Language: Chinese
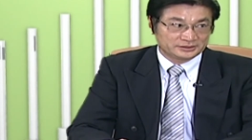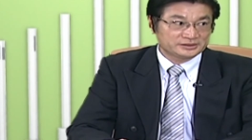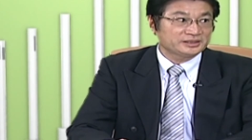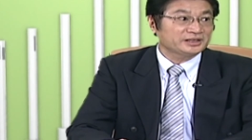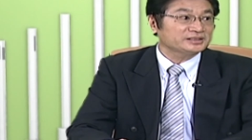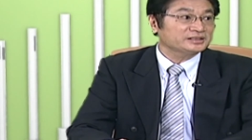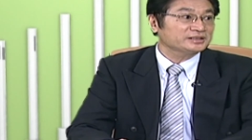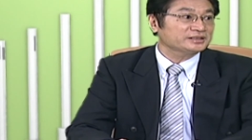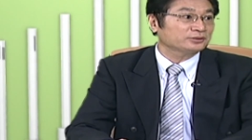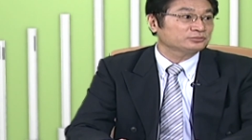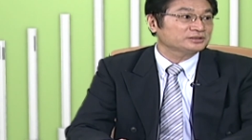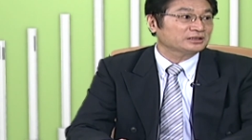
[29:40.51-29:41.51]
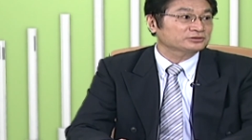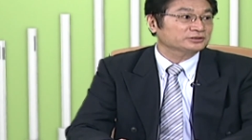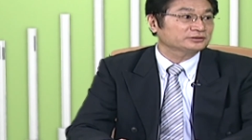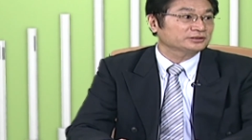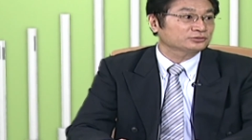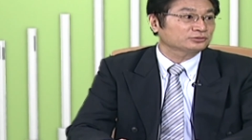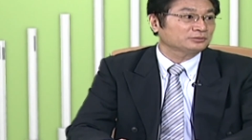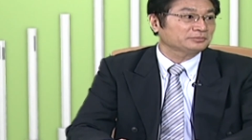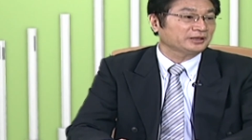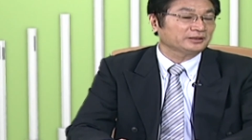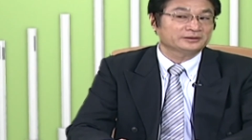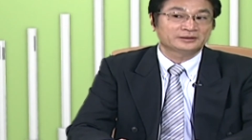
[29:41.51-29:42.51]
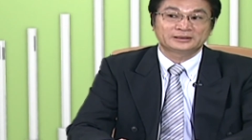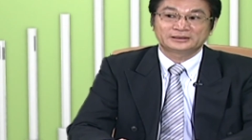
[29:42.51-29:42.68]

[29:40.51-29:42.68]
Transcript: 今天谢谢吴教授的说明，